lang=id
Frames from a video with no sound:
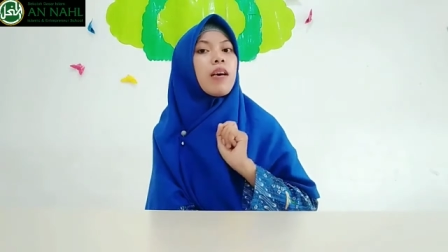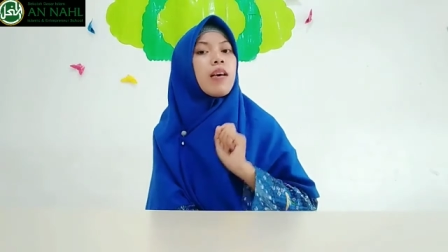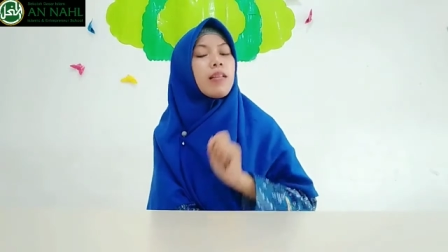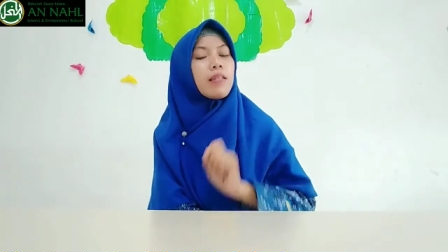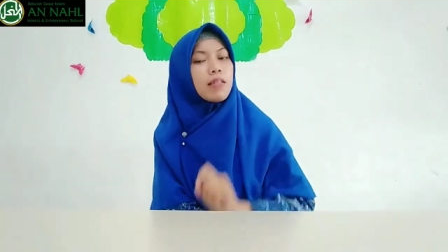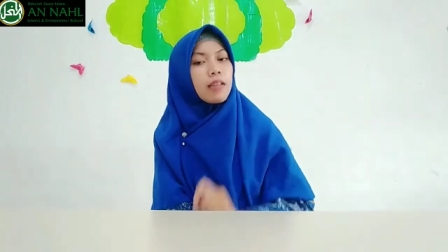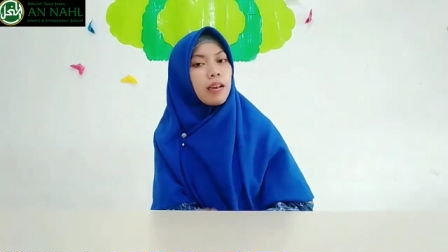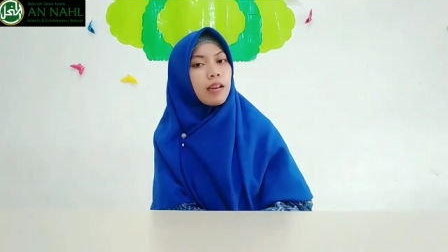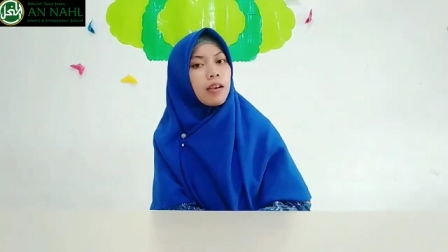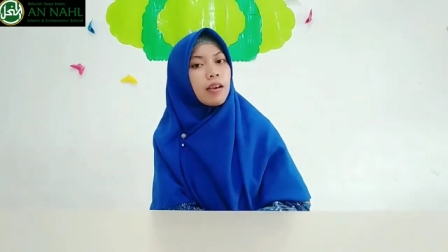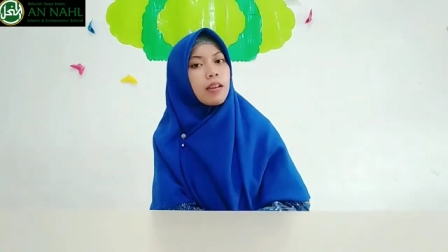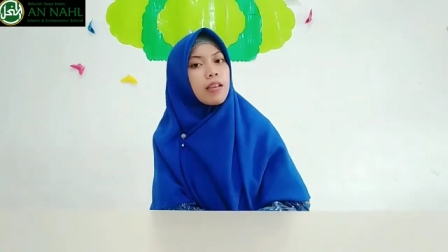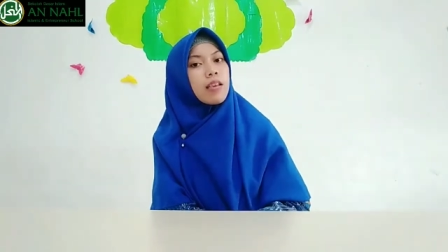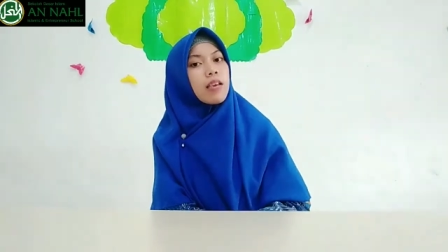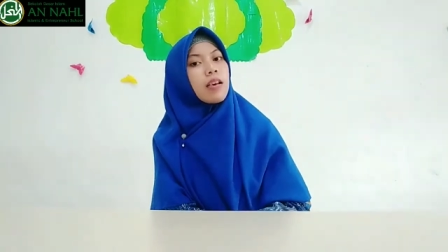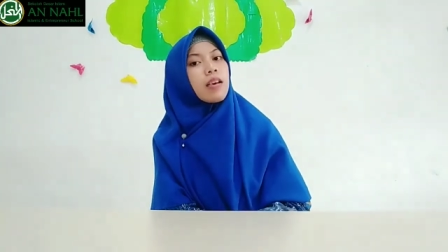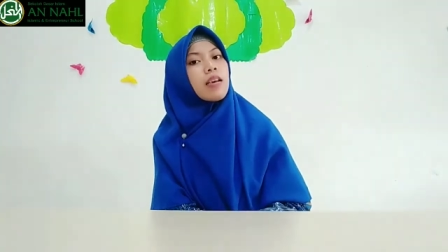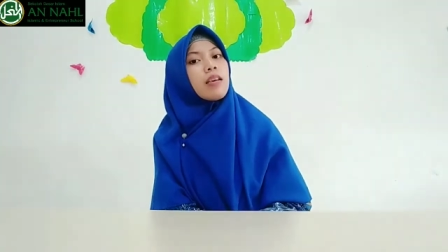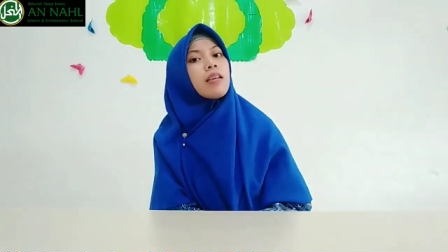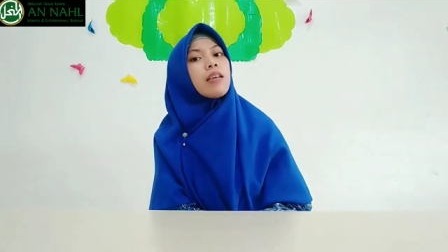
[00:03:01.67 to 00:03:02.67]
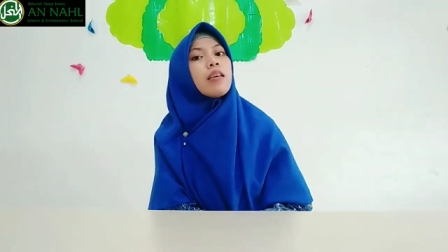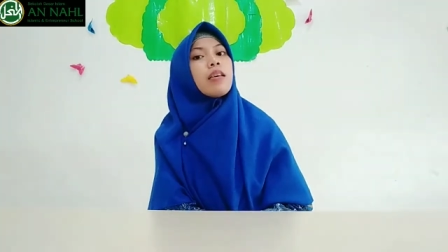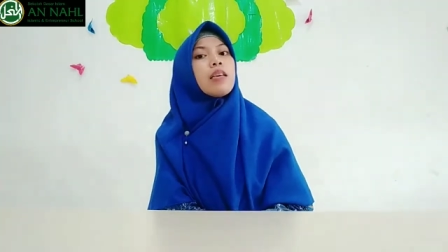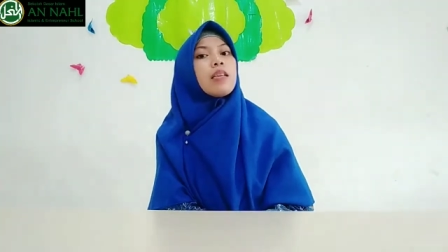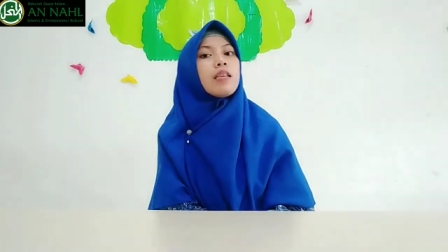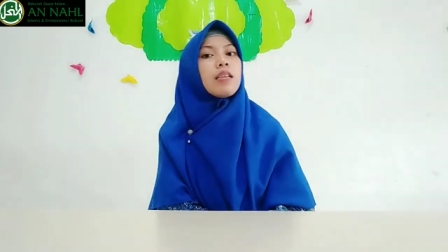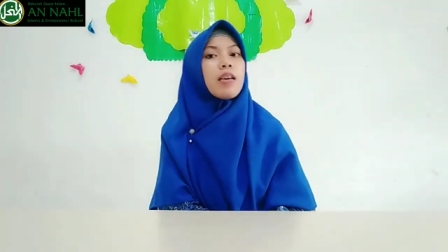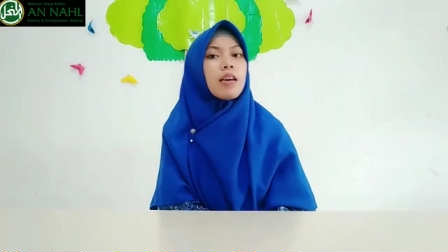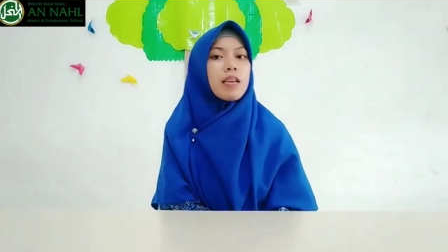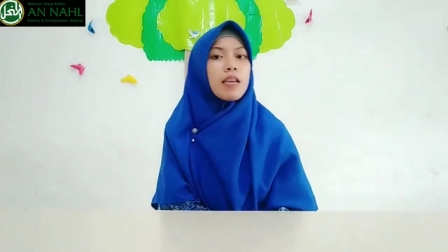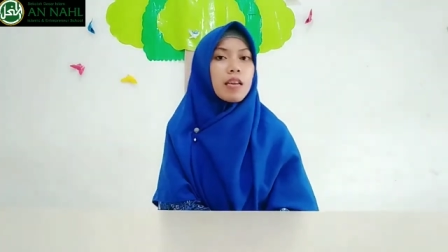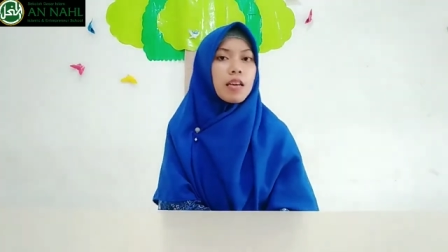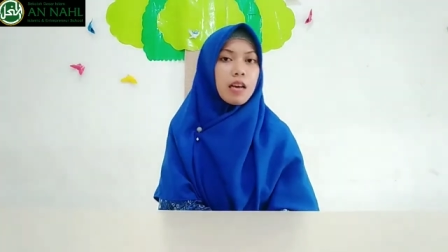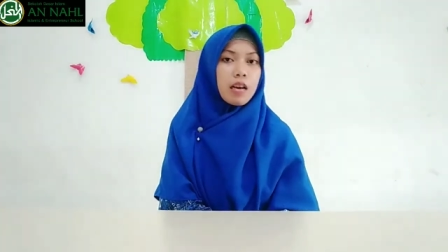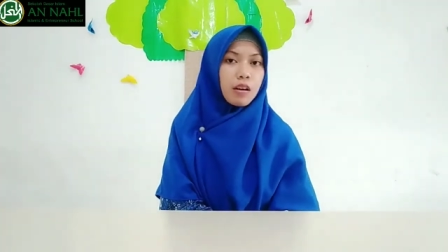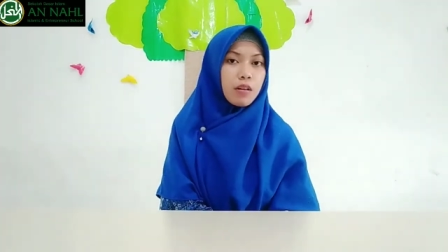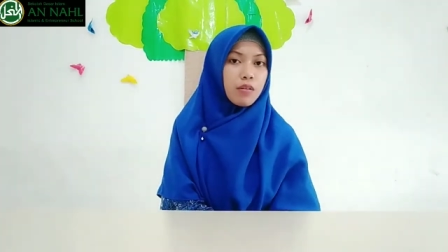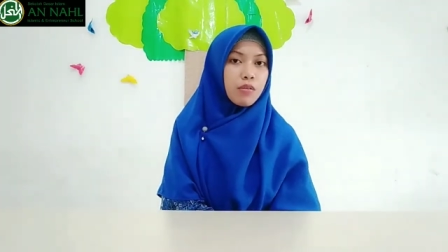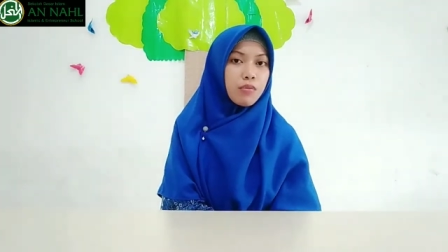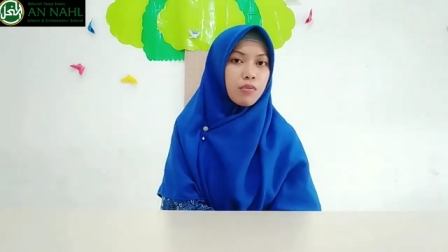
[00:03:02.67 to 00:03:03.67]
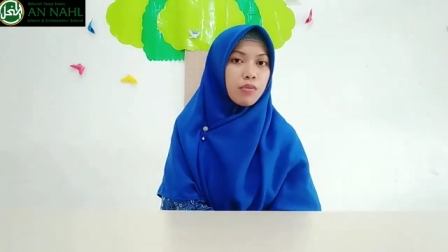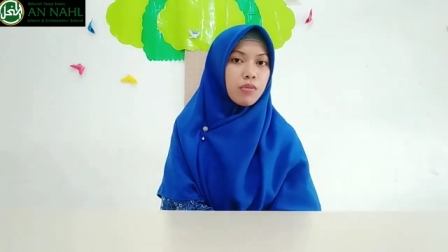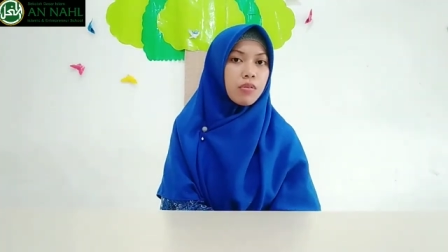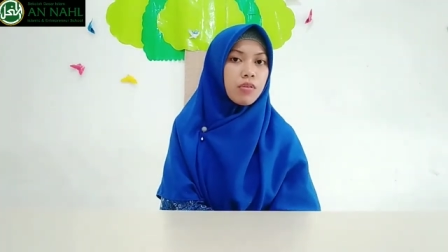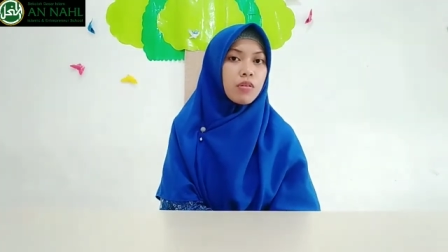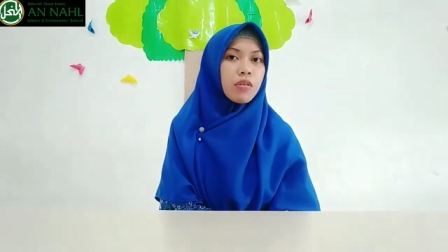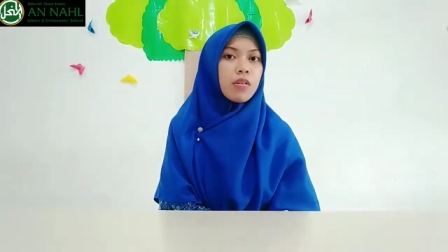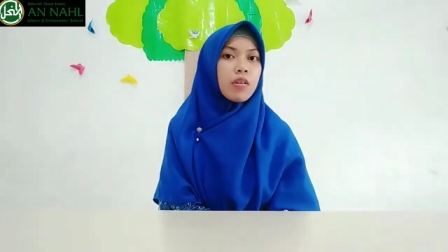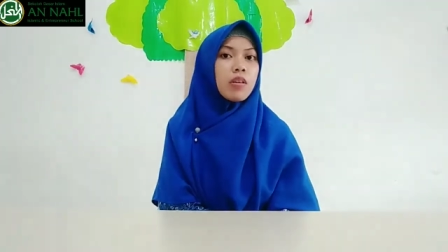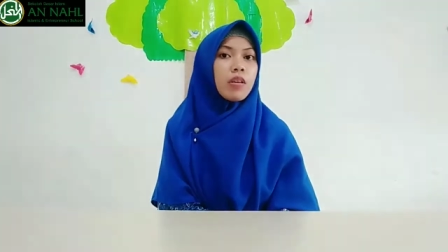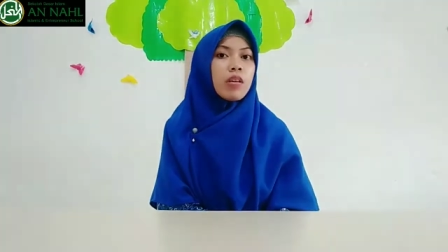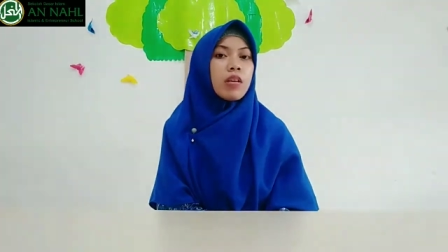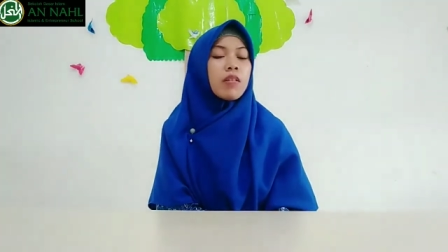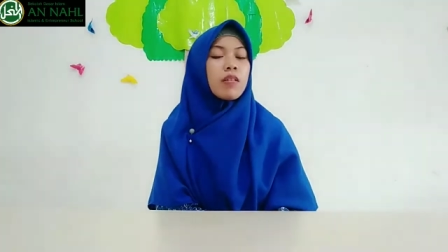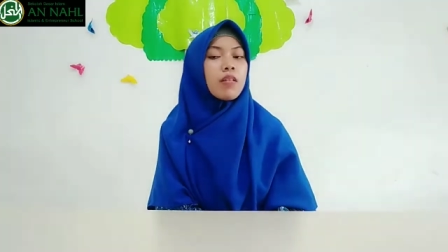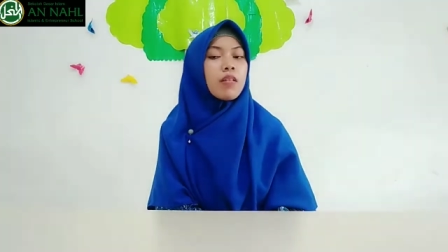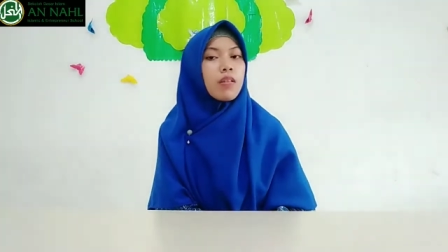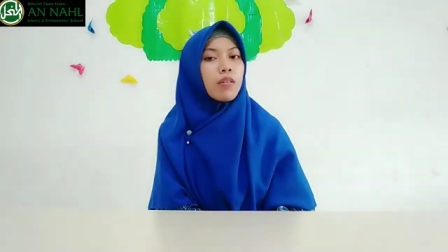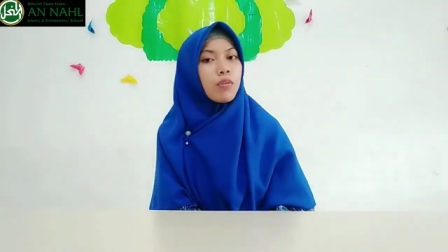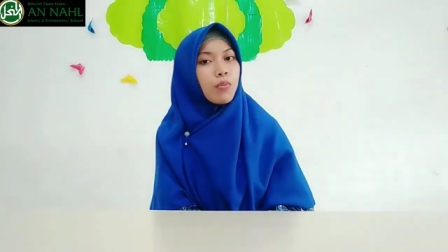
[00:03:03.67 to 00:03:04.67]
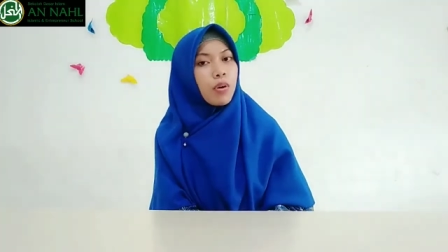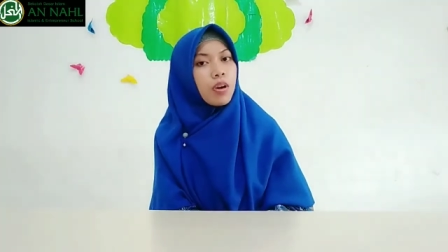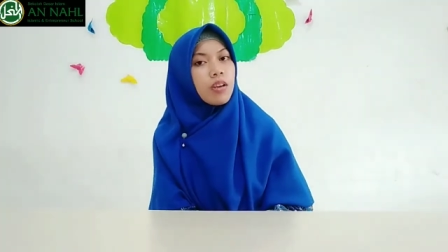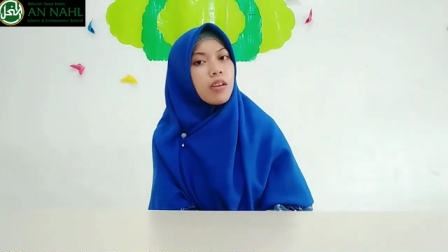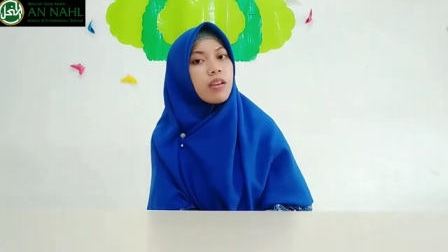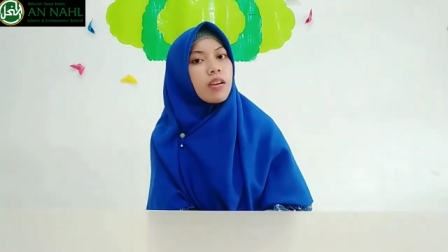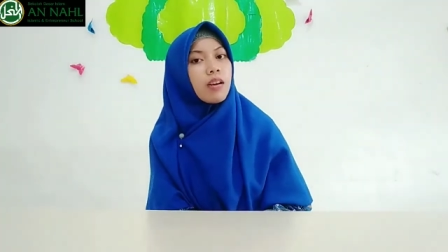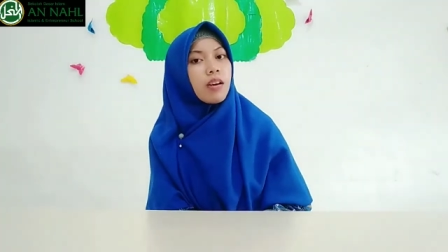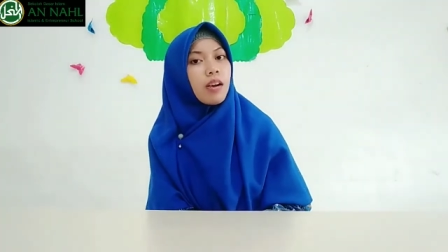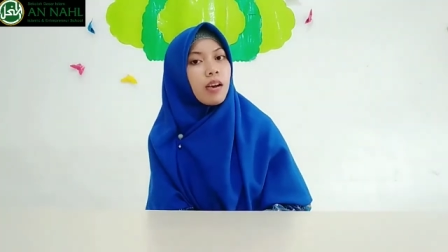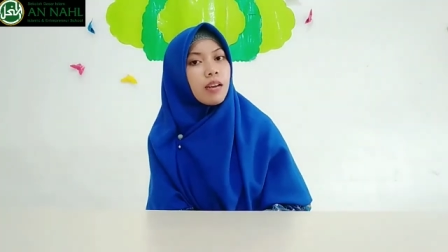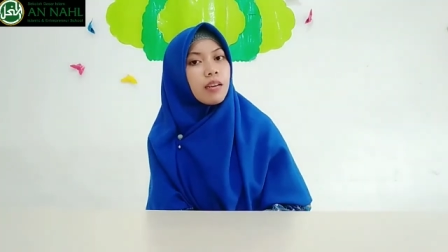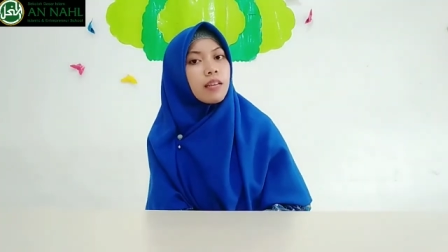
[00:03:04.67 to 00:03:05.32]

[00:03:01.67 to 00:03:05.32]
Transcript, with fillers: hasil karya dari kardus sesuai dengan